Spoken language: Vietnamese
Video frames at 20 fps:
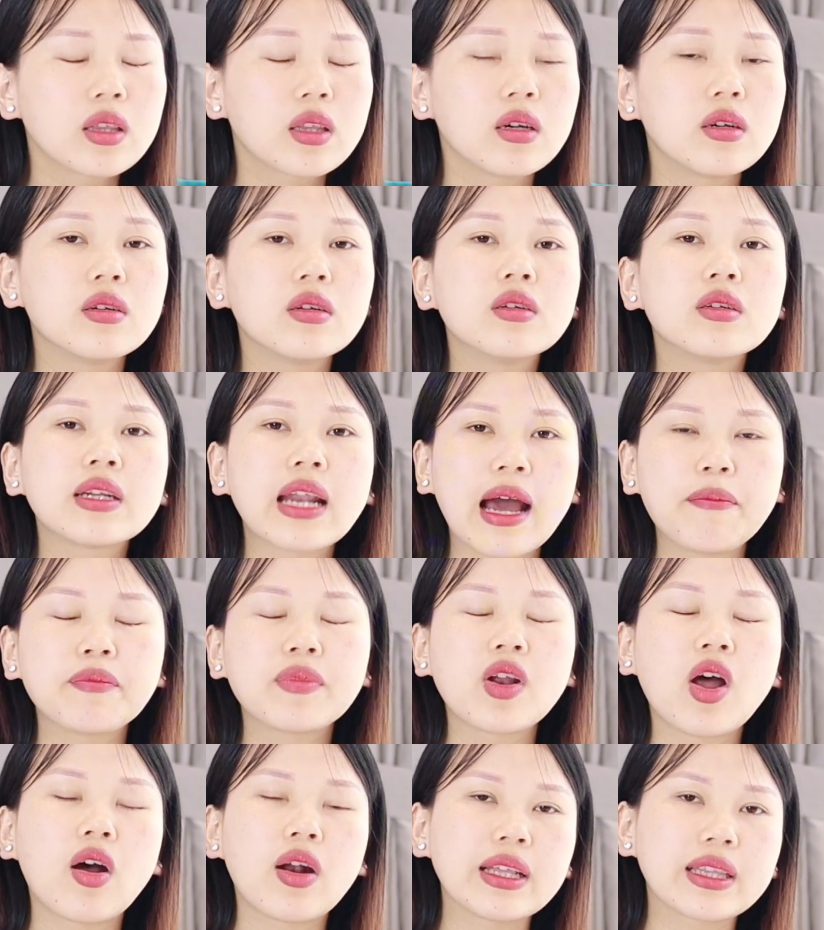thứ năm
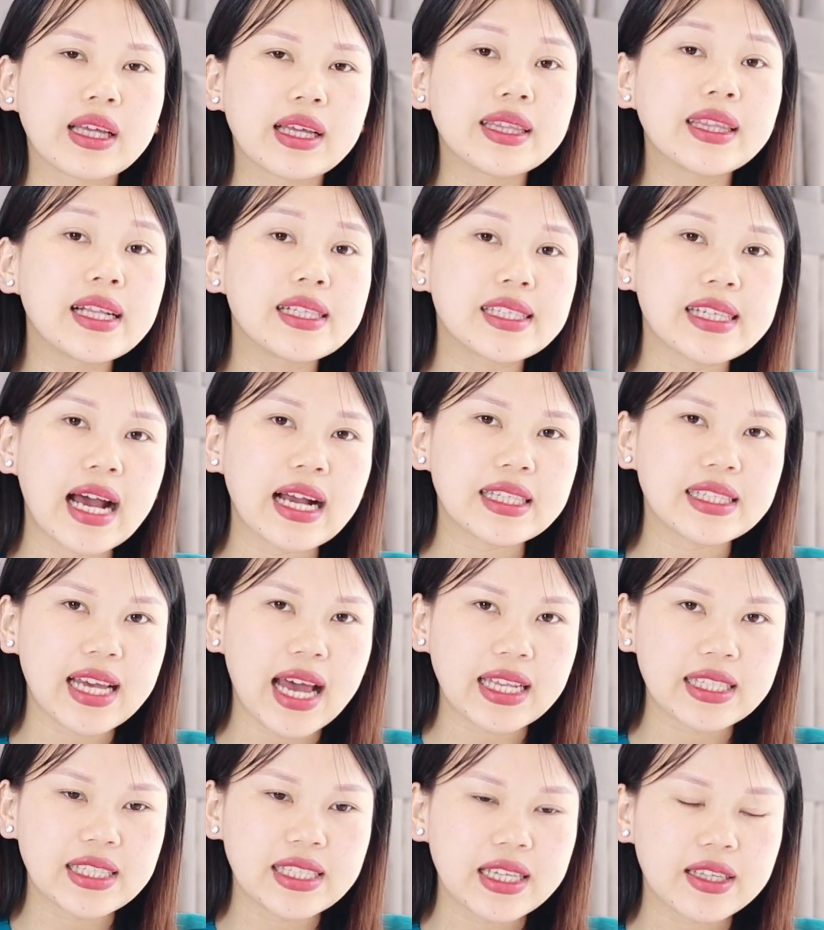đó là cái tình trạng
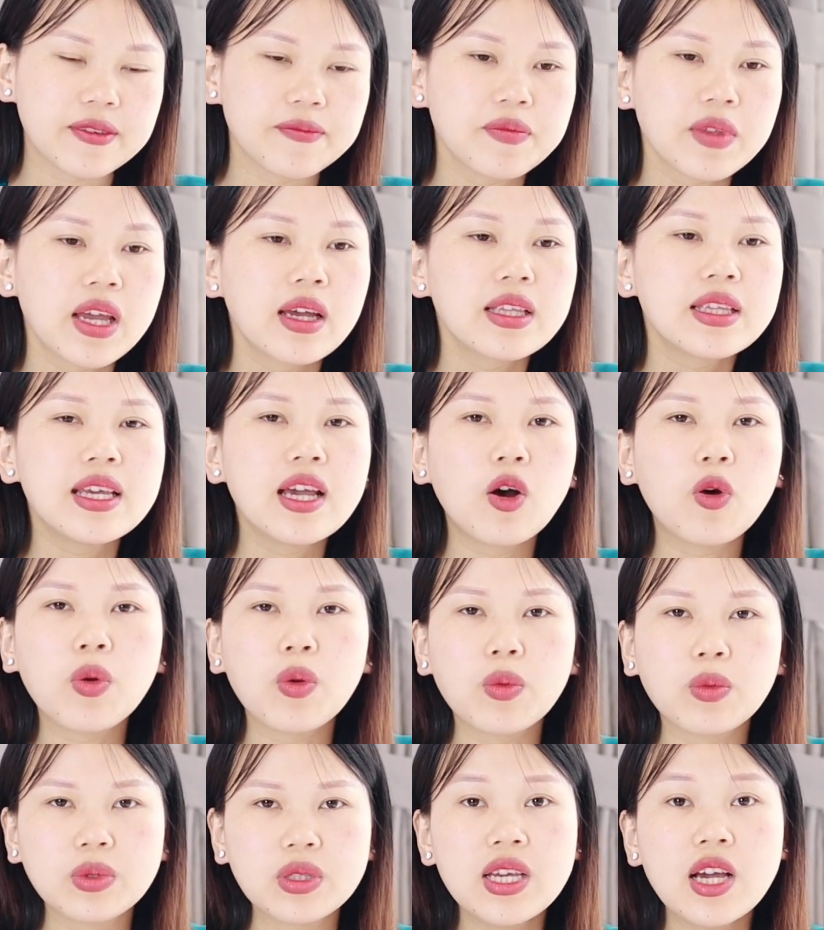tràn dịch nhiều
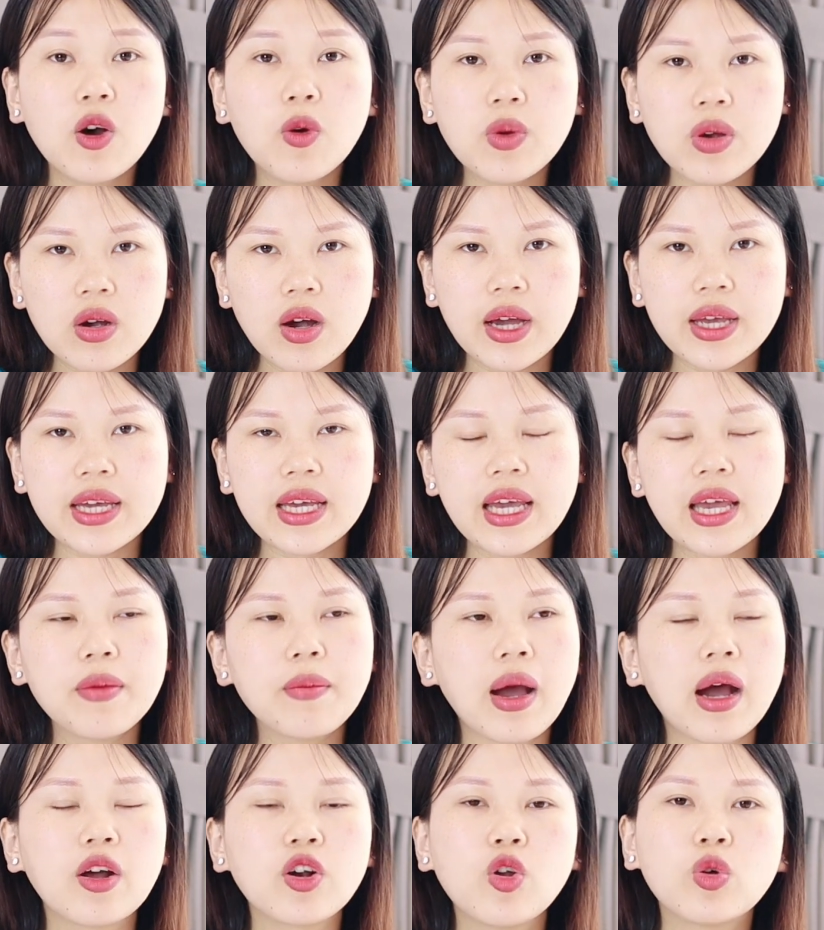nhiều người khi
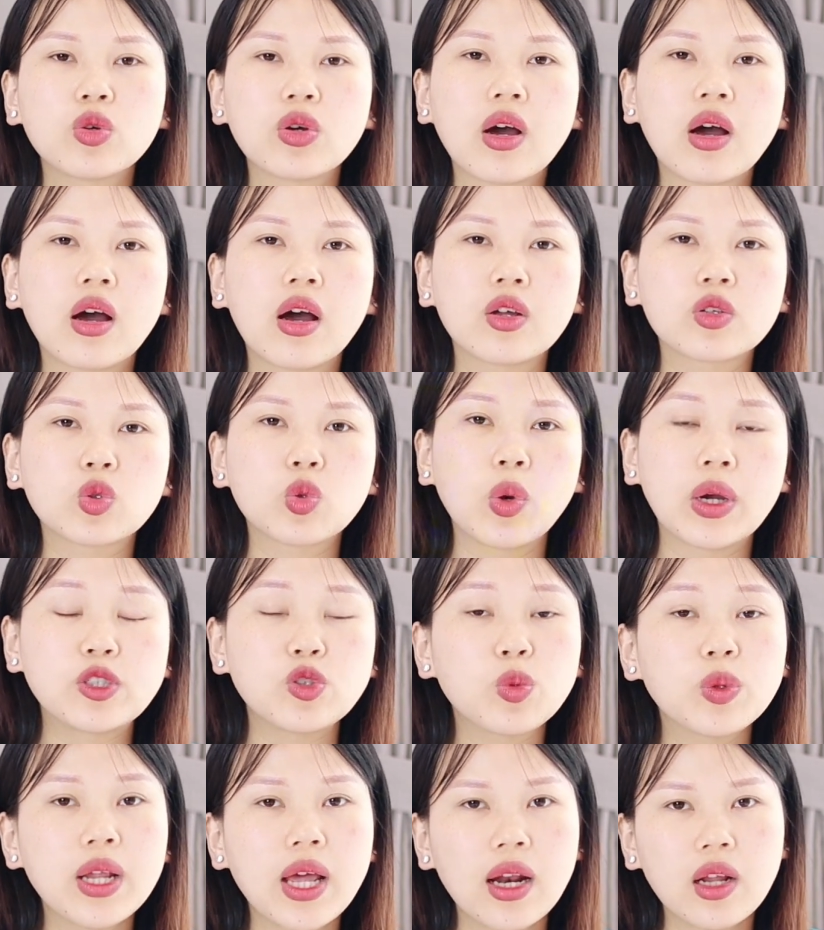mà ở độ à, tuổi
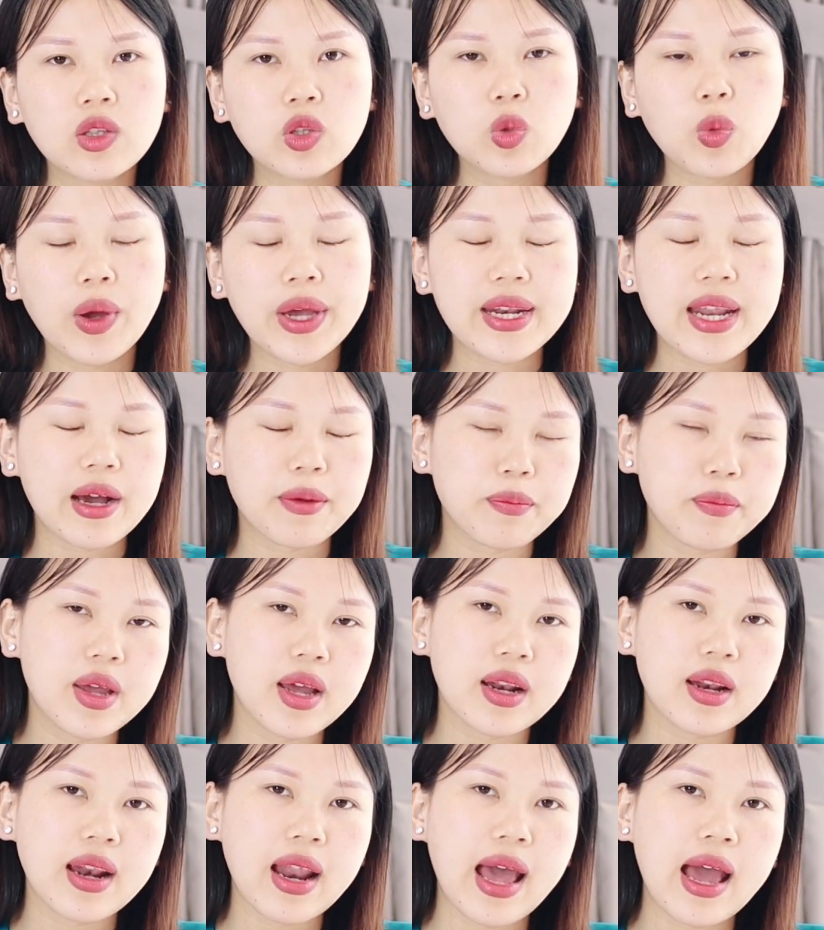trung niên lớn tuổi đặc
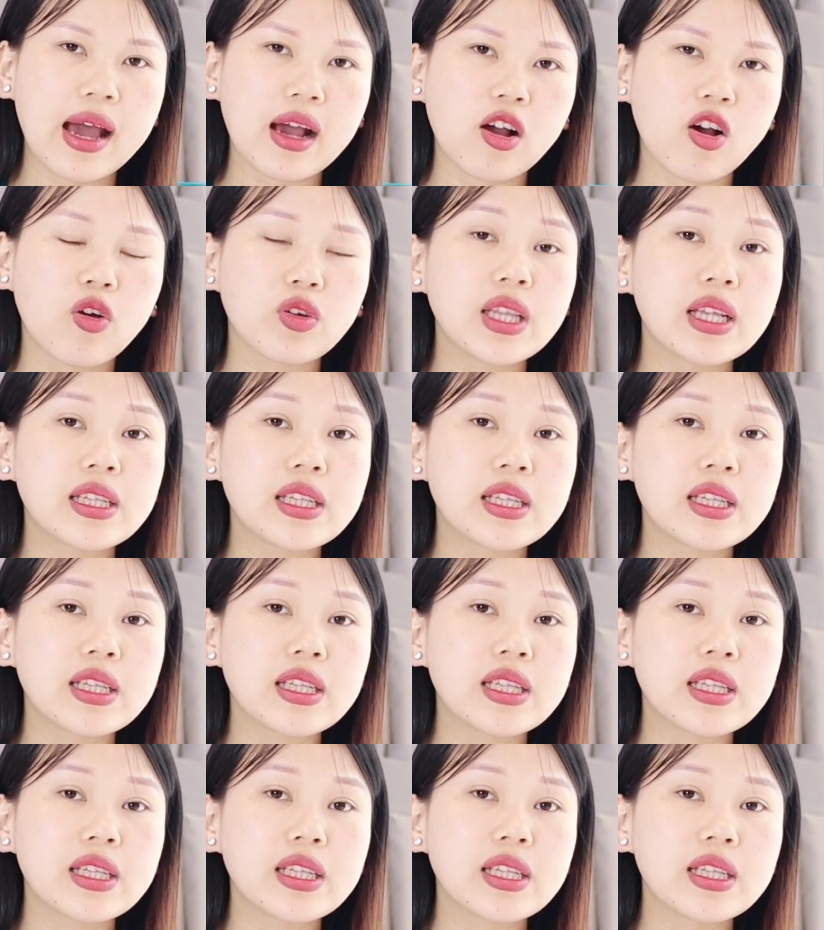biệt là có